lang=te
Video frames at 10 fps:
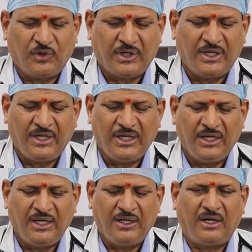ఒకటి
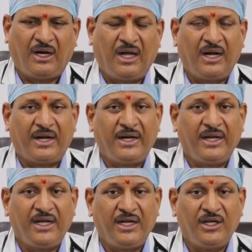
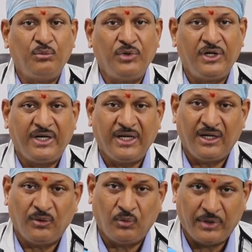ఆల్రెడీ ఇమ్యూనిటీ
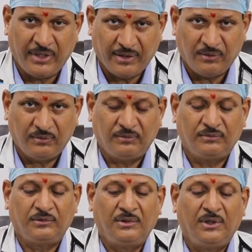ఉండటం
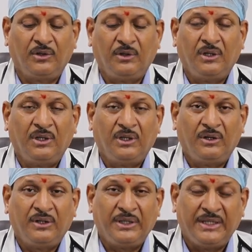
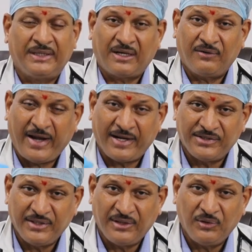ఇతర
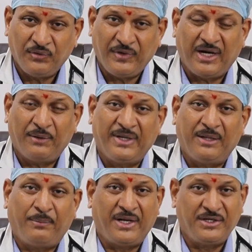వ్యాక్సిన్లు వీళ్ళ మీద
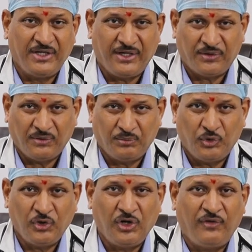పనిచేయటం
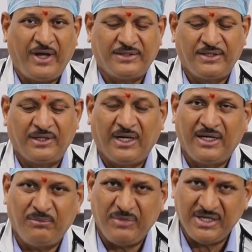పోలియో వ్యాక్సిన్
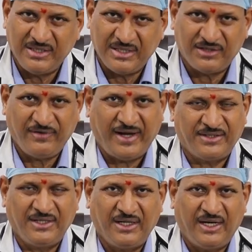కానీ మీజిల్స్
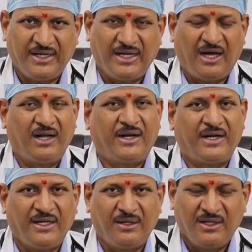వ్యాక్సిన్ కానీ
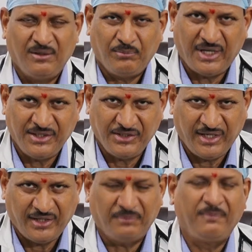ఆల్రెడీ
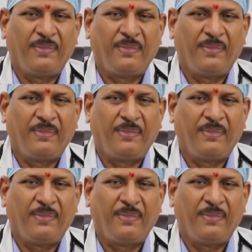పనిచేయటం